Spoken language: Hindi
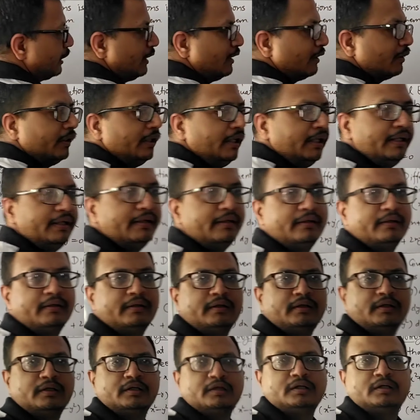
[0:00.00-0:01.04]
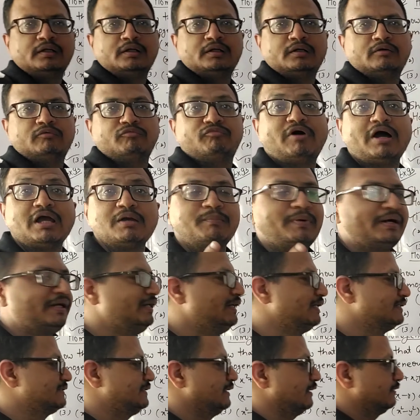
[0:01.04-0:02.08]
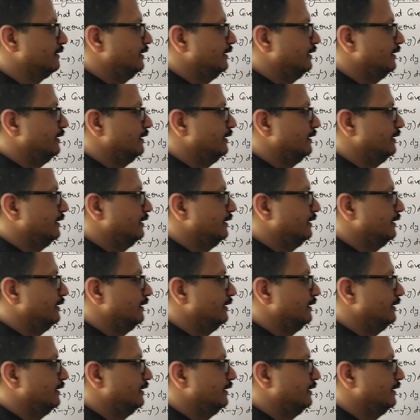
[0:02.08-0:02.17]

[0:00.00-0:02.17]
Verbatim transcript: क्या रखना है वाई बाई एक्स